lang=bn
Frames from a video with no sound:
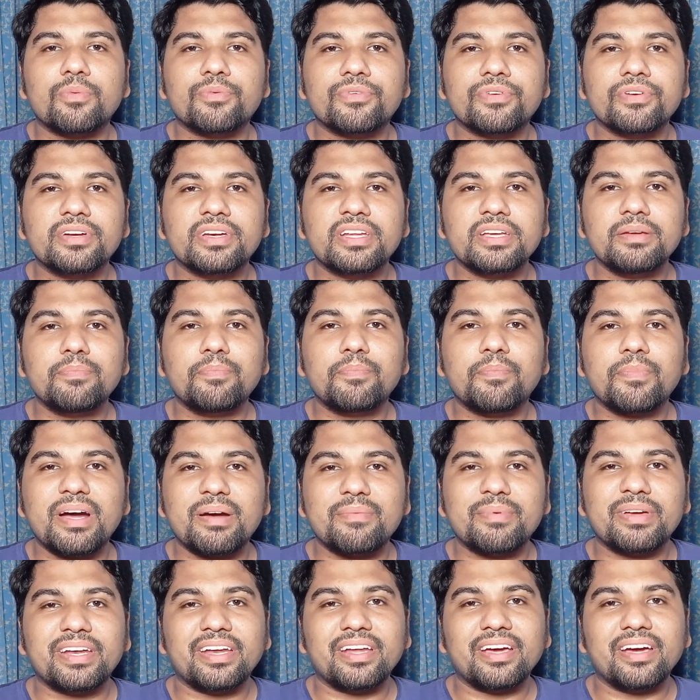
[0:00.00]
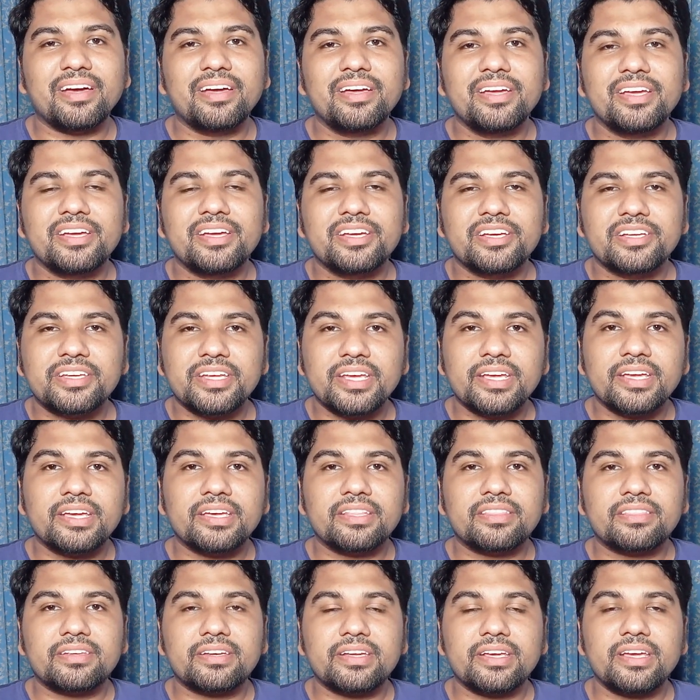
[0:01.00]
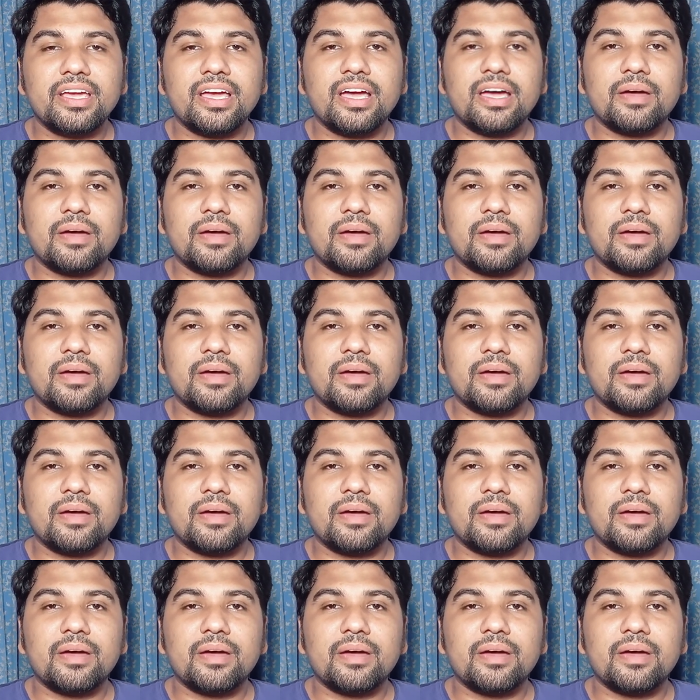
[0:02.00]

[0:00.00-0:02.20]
অপশনটি পাবেন না সেই ক্ষেত্রে